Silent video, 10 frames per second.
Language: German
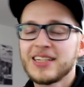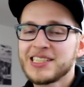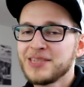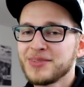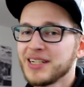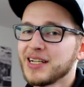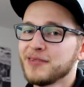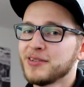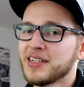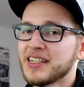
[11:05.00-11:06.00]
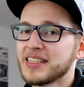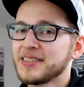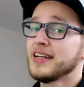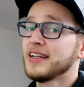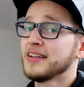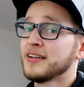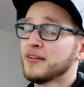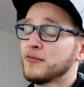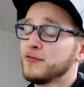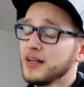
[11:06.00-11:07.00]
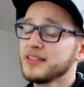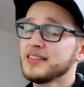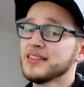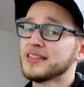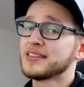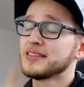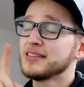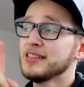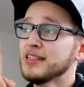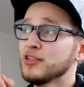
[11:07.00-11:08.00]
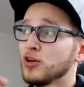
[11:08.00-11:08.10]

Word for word: Das stimmt halt einfach nicht. Denn Fakt ist, die